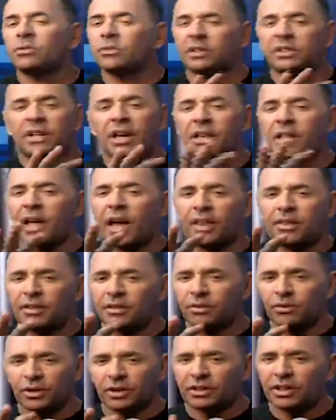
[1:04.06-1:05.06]
Eu não sei nada
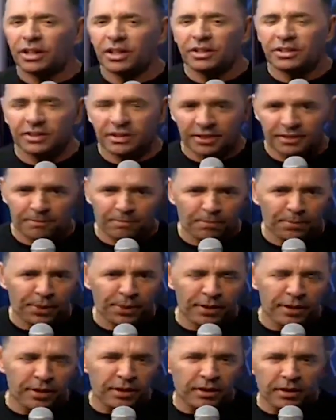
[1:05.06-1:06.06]
de vocês.
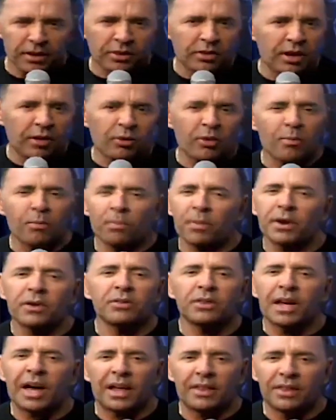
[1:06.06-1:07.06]
Eu não
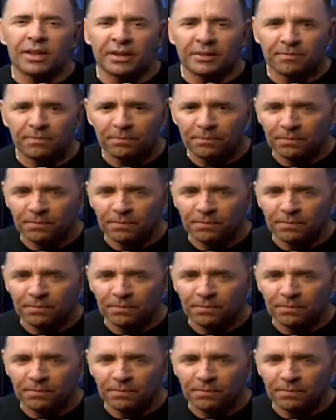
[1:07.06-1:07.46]
acompanho nada.